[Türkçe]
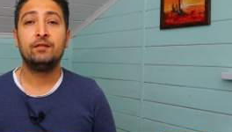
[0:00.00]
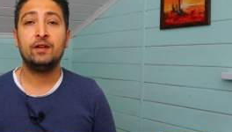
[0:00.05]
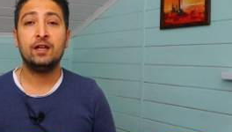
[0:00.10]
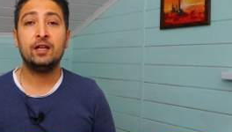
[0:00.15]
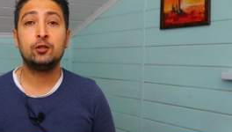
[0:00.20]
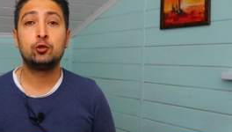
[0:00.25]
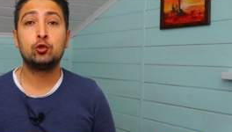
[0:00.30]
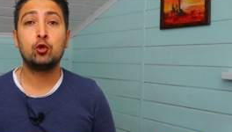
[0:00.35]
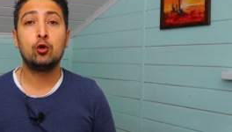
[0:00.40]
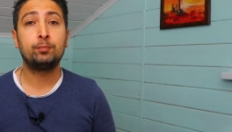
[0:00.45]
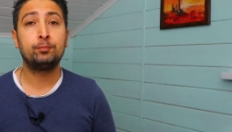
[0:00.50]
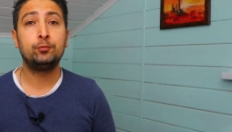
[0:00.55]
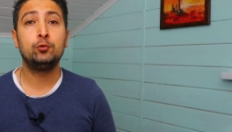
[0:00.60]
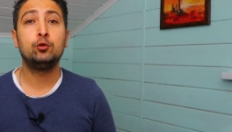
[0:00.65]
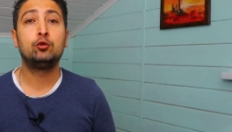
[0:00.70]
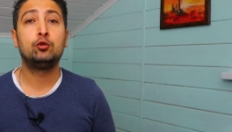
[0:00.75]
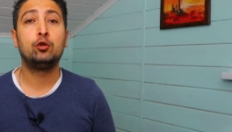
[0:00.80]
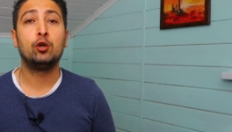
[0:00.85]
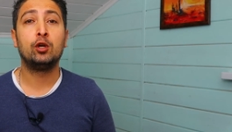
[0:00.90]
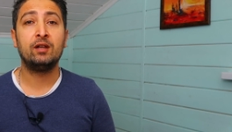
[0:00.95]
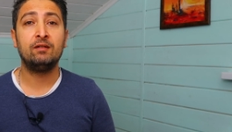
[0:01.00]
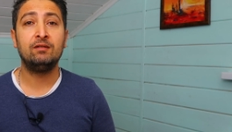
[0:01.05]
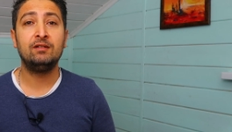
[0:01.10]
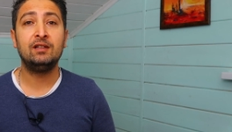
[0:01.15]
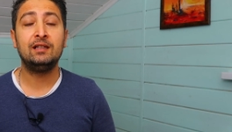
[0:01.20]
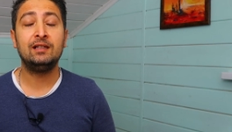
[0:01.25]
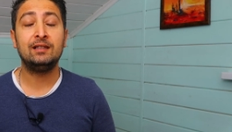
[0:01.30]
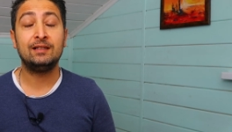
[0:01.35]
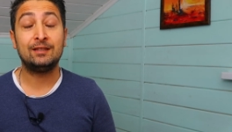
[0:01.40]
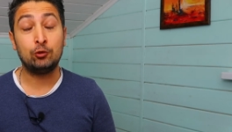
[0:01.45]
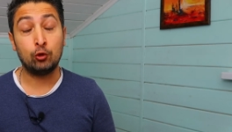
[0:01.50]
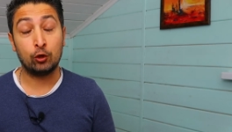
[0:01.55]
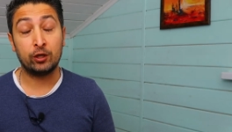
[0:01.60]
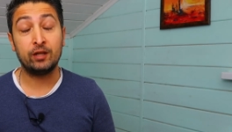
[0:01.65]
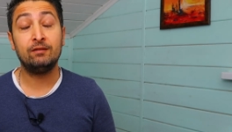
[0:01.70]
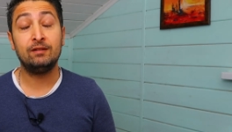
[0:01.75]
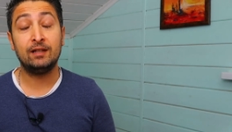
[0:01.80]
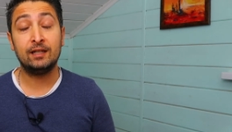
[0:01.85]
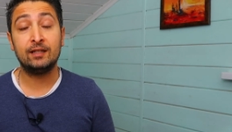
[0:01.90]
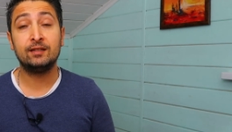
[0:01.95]
ve çok büyük görevli,
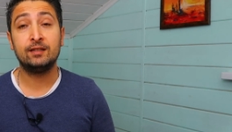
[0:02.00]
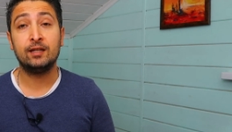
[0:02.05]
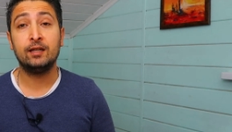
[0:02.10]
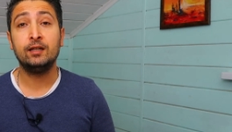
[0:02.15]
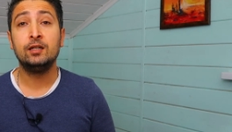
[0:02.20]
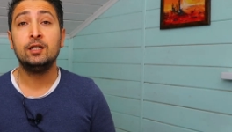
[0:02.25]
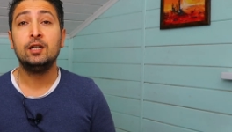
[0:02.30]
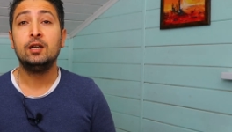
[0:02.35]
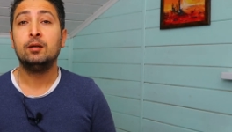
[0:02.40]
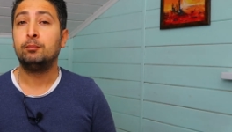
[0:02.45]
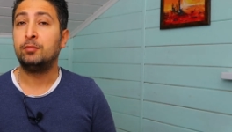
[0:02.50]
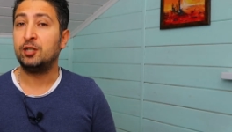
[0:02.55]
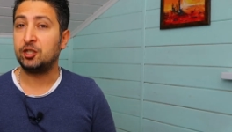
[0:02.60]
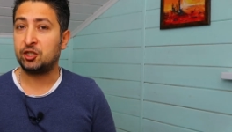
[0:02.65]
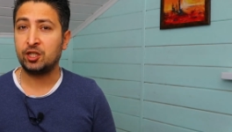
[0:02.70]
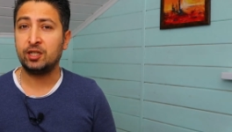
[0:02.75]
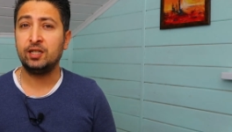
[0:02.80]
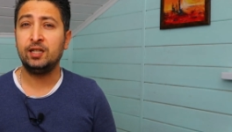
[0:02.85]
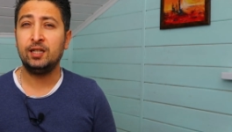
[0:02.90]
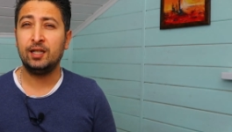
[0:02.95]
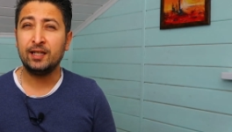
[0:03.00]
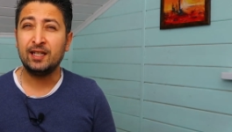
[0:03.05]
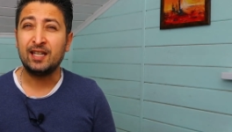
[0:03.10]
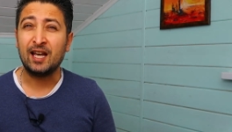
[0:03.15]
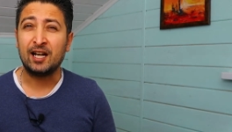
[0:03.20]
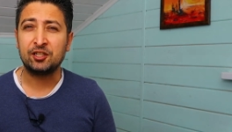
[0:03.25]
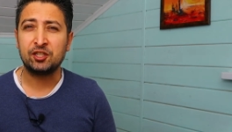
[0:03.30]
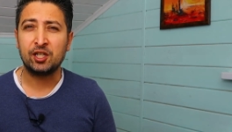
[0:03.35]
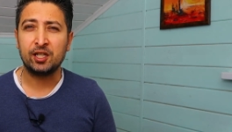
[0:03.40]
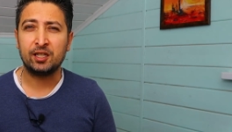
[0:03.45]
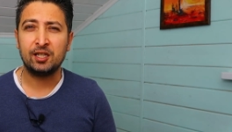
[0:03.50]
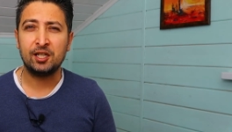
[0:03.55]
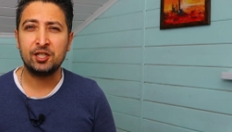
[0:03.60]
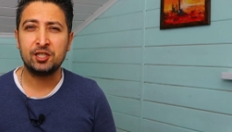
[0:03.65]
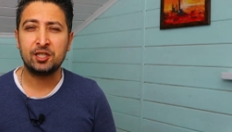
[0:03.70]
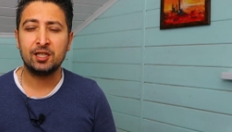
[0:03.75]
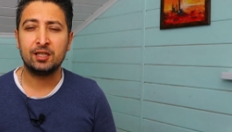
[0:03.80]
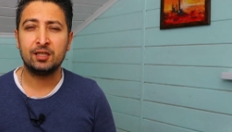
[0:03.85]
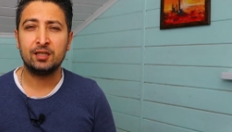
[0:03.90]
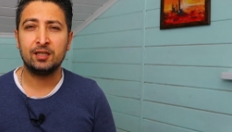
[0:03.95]
görevleri de başarıyla
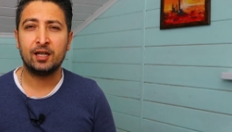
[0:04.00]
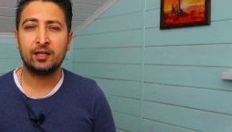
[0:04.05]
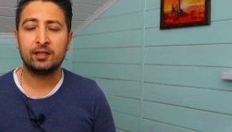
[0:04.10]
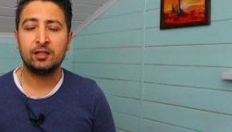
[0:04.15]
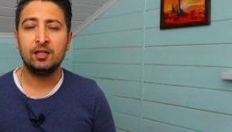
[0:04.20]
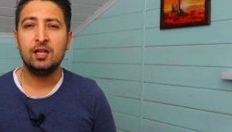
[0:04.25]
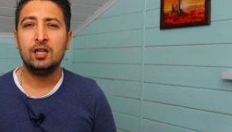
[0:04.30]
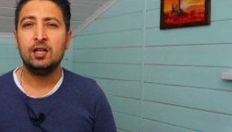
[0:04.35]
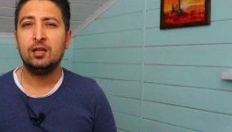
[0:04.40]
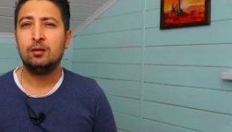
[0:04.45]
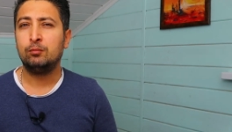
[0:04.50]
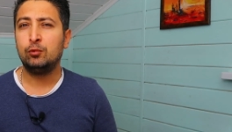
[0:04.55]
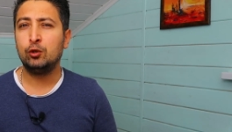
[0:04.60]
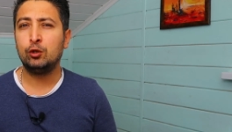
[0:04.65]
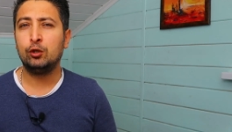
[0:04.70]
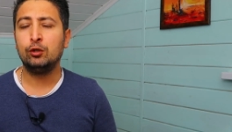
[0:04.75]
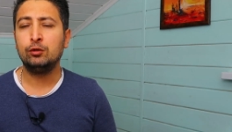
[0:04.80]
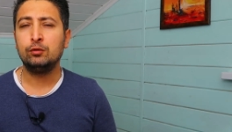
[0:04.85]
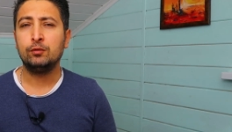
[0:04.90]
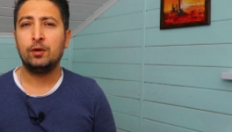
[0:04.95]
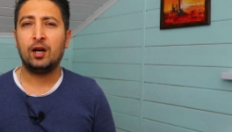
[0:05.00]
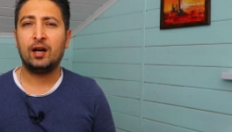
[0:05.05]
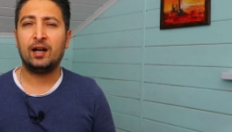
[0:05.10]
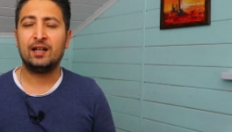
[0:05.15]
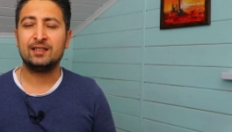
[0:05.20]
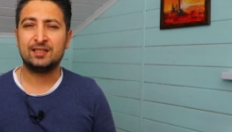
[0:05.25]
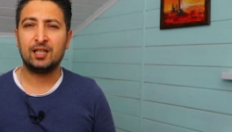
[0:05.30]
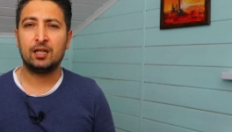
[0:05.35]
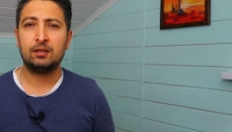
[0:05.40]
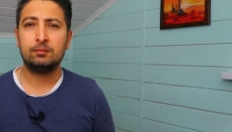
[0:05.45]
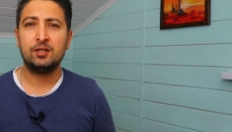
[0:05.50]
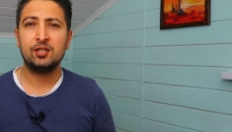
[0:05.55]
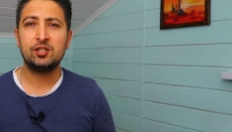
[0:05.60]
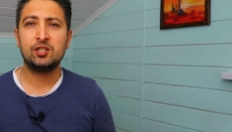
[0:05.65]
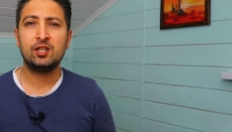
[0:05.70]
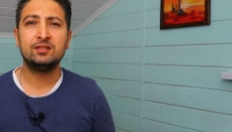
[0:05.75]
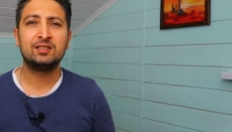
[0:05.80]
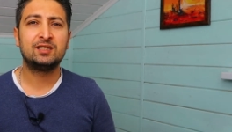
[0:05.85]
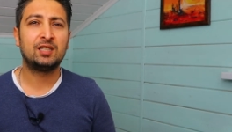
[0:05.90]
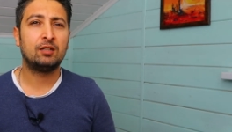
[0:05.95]
gerçekleştirdiler. Bugün
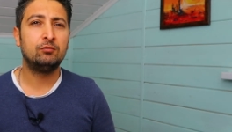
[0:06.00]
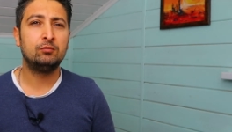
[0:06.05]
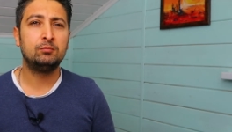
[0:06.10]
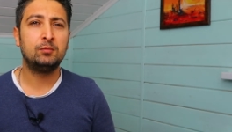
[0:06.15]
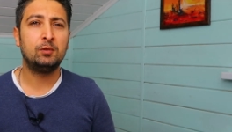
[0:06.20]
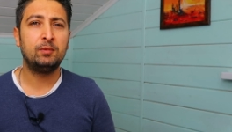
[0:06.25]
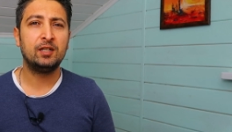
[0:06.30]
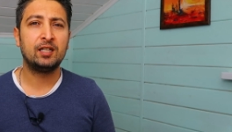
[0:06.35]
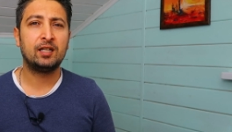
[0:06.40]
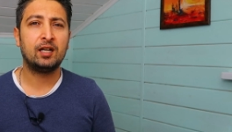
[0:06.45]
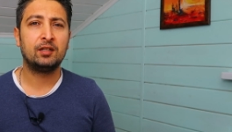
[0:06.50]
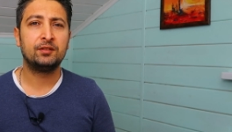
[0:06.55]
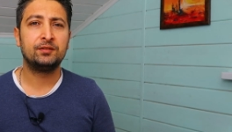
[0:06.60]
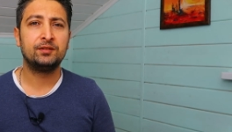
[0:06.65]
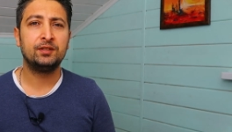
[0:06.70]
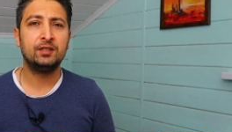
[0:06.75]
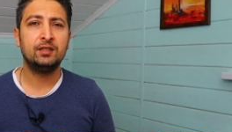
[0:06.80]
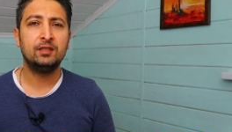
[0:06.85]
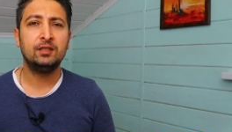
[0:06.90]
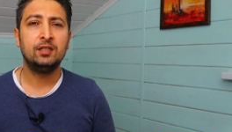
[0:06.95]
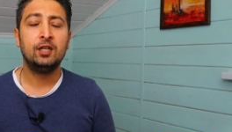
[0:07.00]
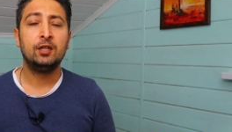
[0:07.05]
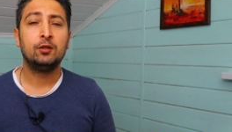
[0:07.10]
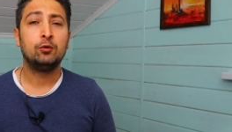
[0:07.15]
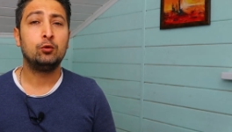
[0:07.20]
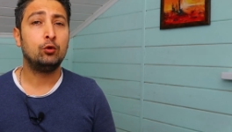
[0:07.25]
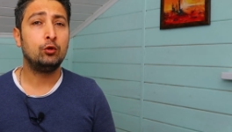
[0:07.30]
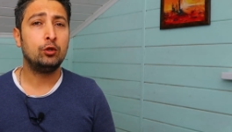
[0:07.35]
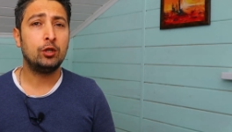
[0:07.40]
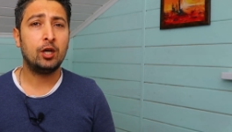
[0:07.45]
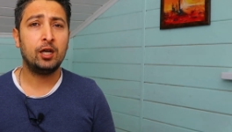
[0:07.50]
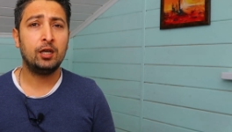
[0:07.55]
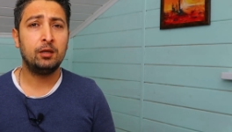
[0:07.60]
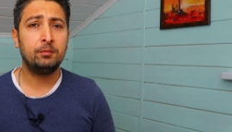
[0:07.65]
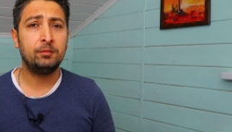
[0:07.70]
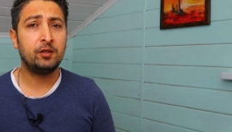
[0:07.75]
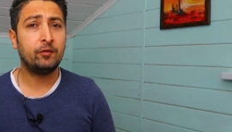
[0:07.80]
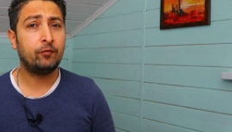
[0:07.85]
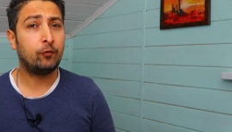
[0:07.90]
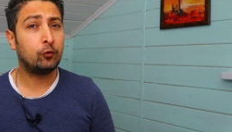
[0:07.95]
Azerbaycan Savunma Bakanlığı
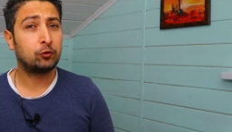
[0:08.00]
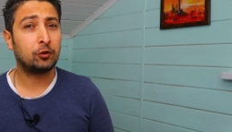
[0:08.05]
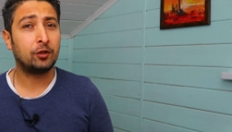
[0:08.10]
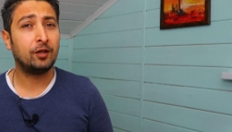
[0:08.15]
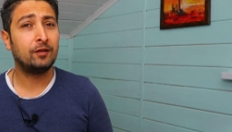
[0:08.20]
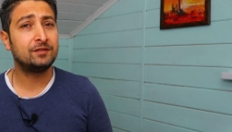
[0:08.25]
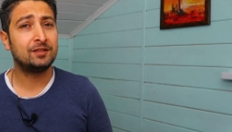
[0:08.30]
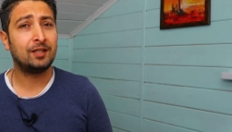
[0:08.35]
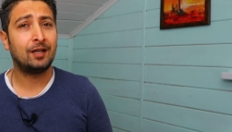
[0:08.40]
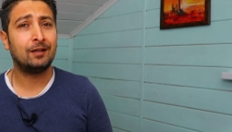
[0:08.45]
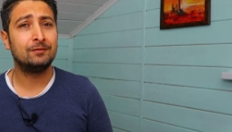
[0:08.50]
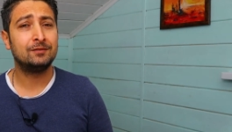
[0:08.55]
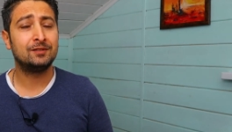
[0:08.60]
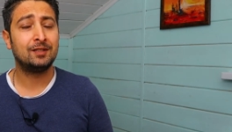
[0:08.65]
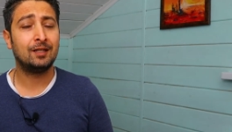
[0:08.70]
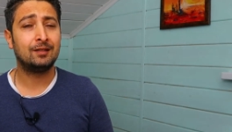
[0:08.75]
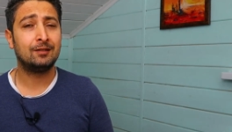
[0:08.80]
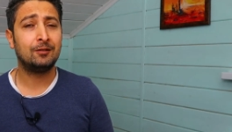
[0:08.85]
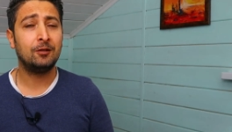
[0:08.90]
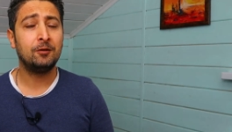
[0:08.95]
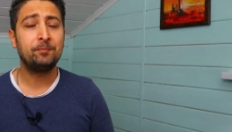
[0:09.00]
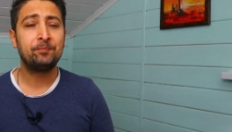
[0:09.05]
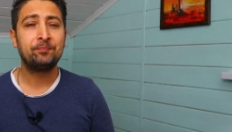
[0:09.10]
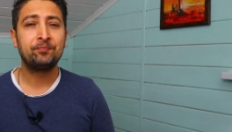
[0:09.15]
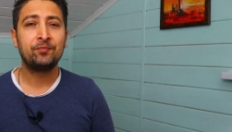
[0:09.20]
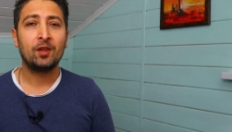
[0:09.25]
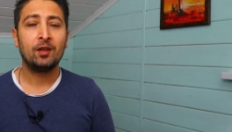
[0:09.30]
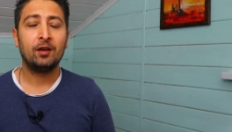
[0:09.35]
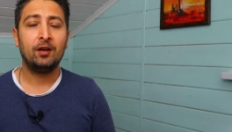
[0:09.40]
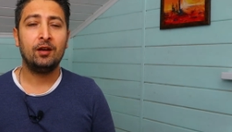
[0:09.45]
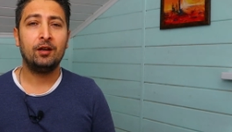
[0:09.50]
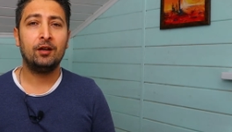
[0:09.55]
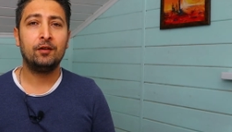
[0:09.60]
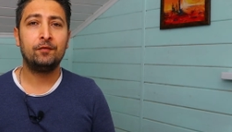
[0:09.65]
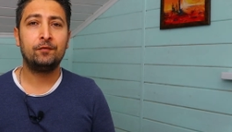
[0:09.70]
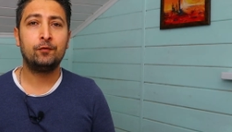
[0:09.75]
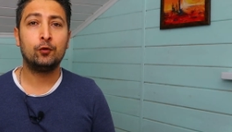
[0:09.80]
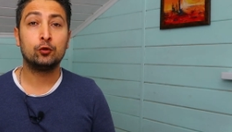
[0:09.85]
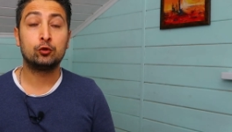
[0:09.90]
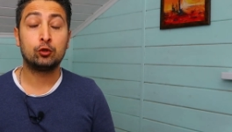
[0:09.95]
dünyaya bir fotoğraf servis etti
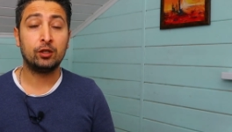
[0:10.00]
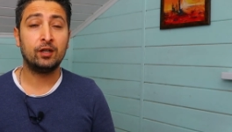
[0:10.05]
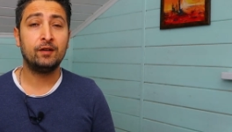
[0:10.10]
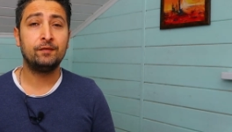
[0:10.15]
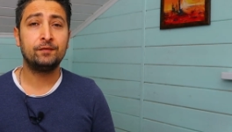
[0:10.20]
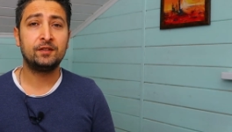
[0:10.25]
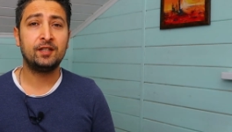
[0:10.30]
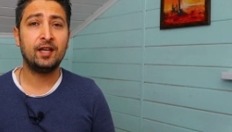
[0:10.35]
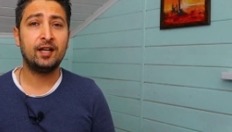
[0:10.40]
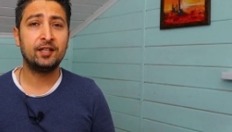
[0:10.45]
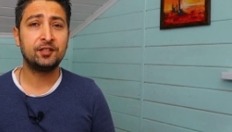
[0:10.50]
e, fotoğraf